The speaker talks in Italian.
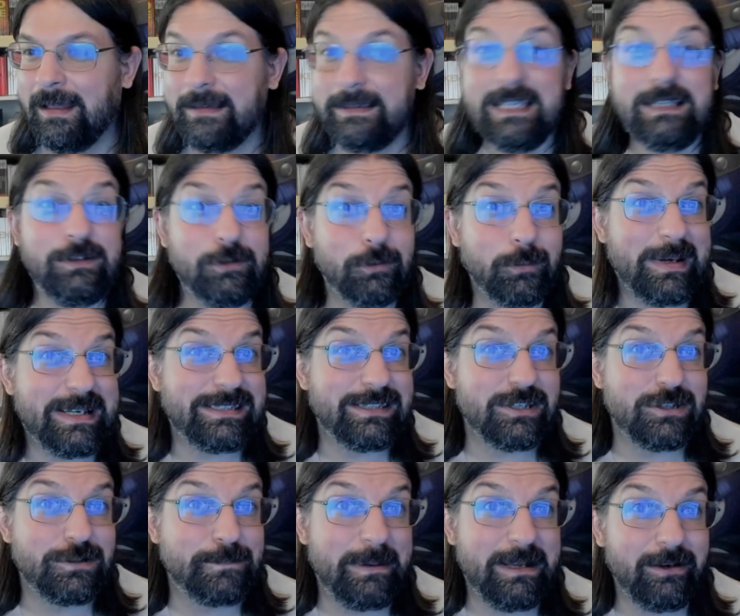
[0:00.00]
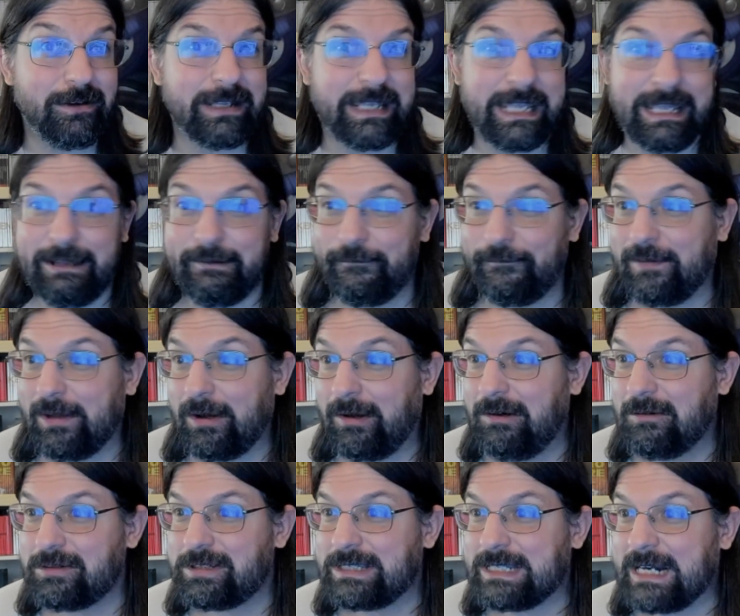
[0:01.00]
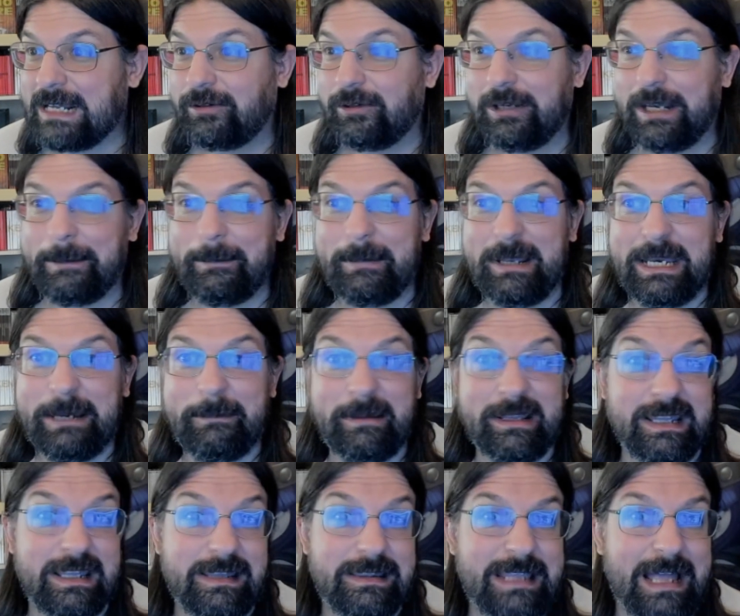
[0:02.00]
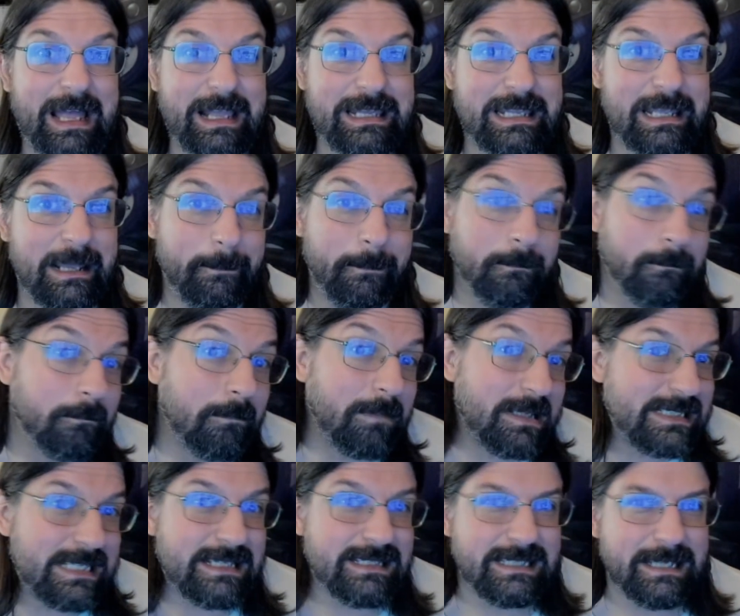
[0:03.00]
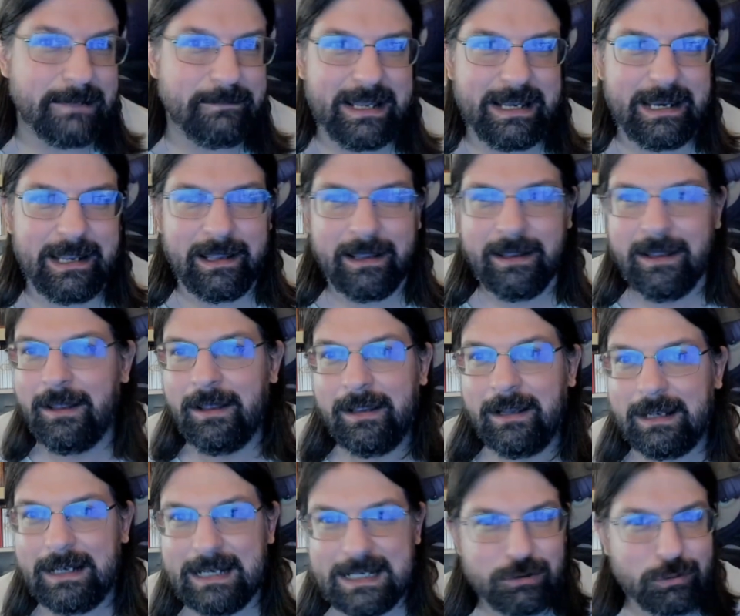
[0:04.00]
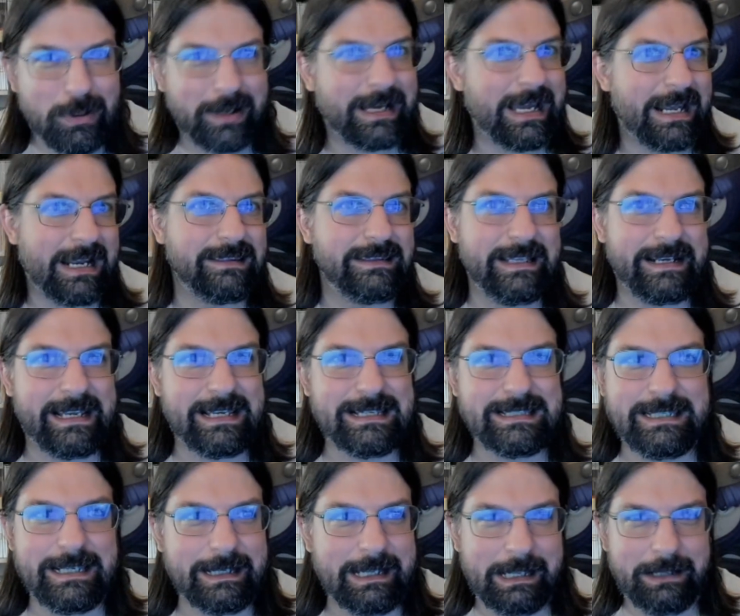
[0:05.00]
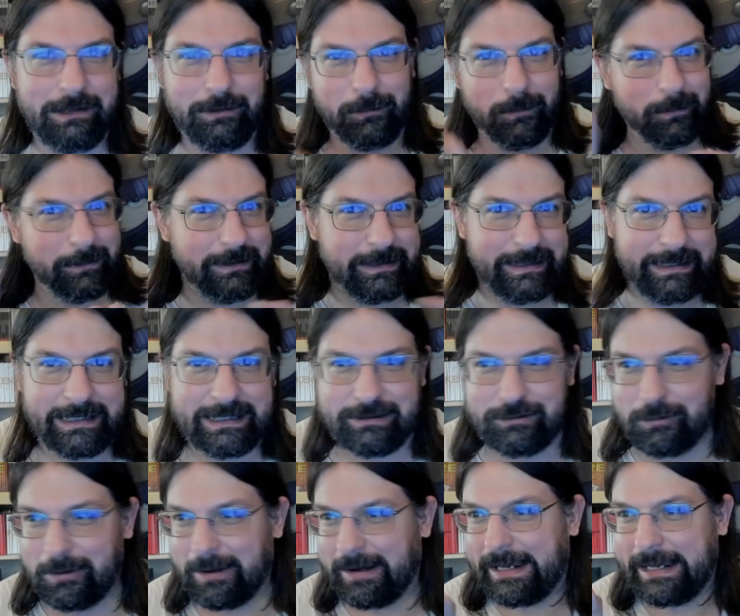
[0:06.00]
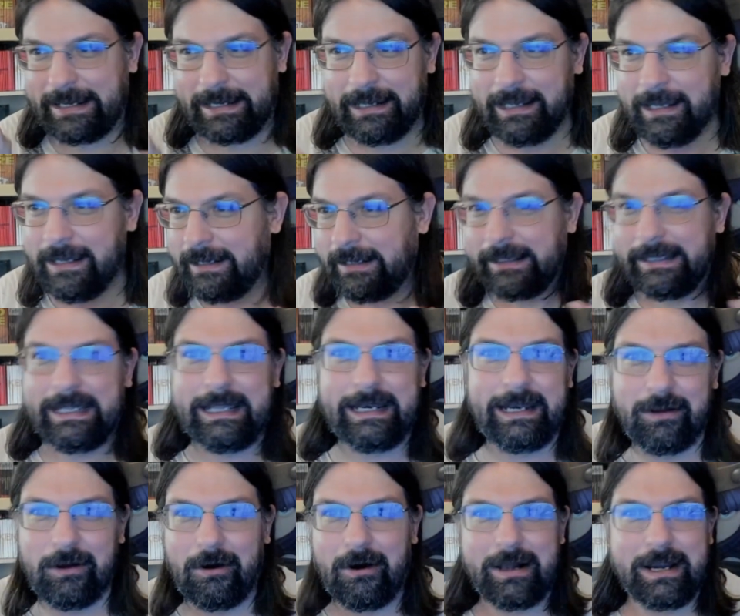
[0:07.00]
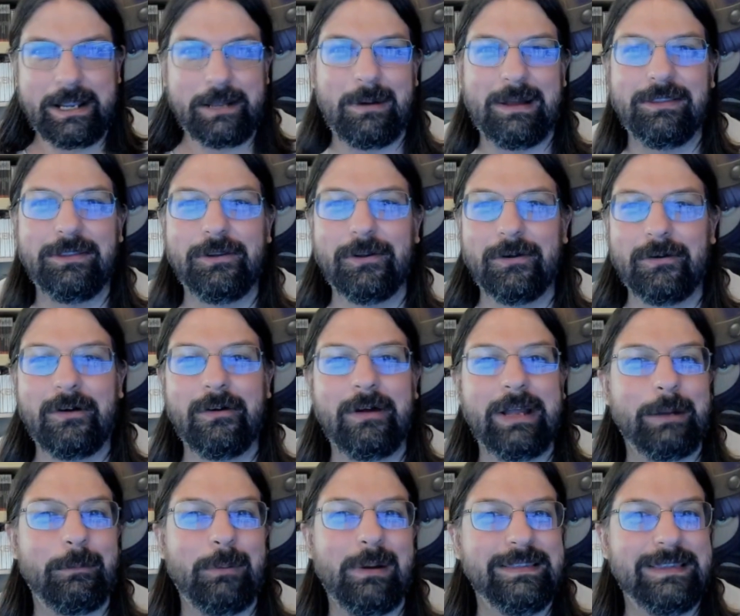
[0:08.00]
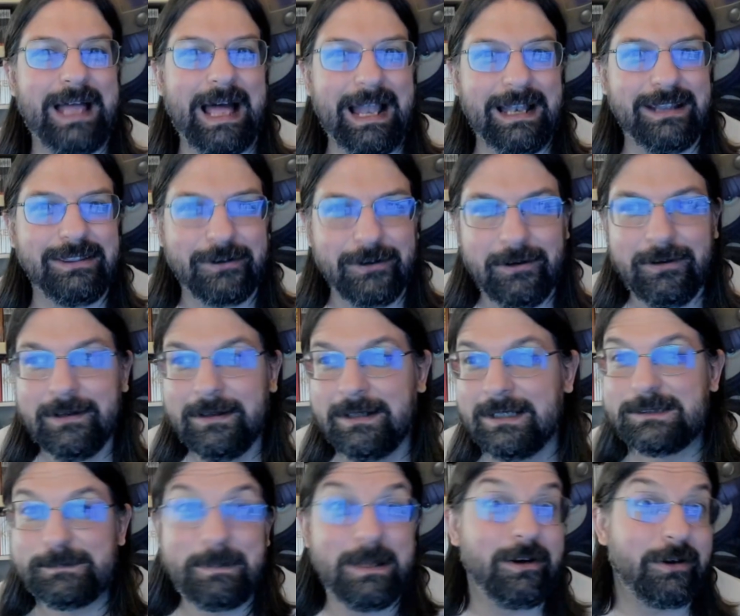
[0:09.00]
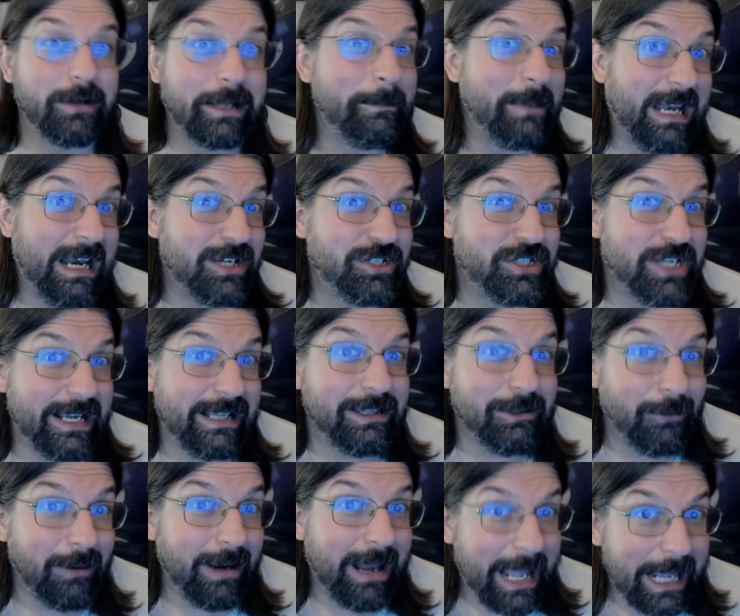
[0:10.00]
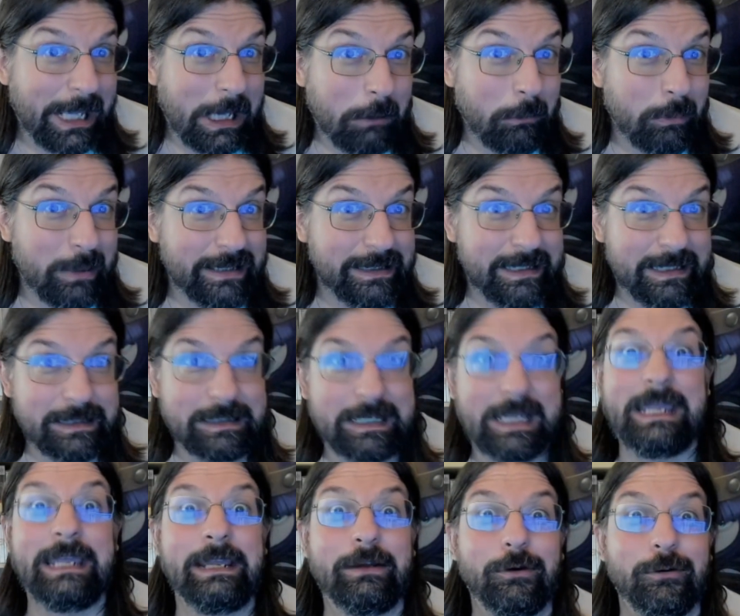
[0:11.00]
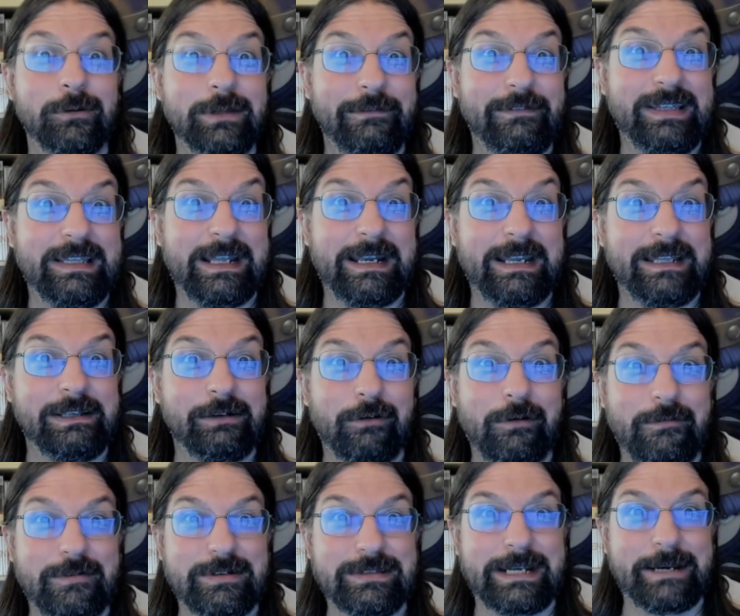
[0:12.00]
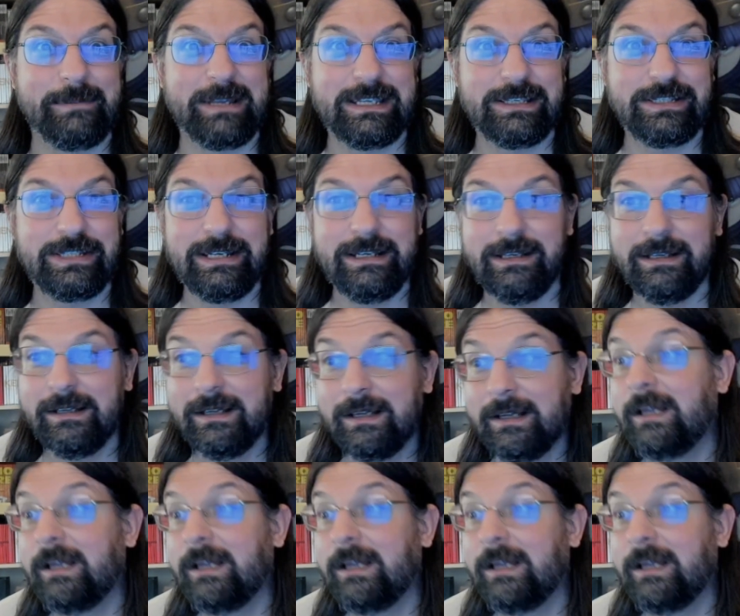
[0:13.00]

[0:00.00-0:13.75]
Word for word: Detto questo, spero che vi ho illustrato nei minimi dettagli abbastanza bene le sue caratteristiche, tutti i suoi ghirigori quanto e quant'altro. Spero che mi lascerete un like quindi, che condividerete con i vostri amici.